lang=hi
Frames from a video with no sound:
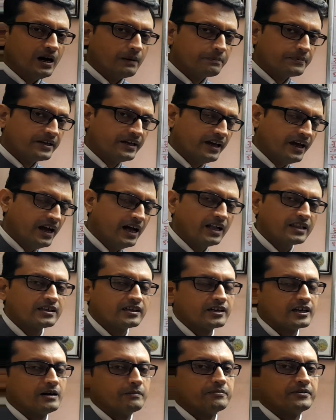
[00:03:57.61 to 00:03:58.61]
आपकी
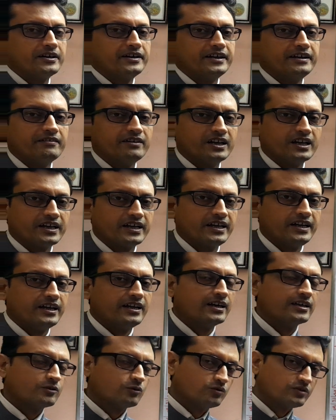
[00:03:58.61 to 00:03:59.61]
हेल्थ खराब करने वाला
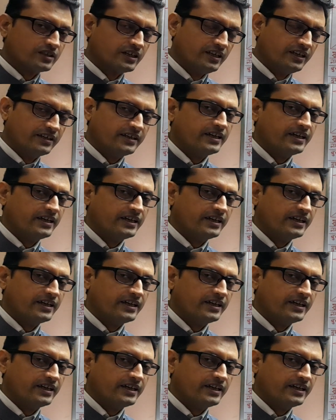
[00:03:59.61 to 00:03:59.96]
रहेगा तो उसके लिए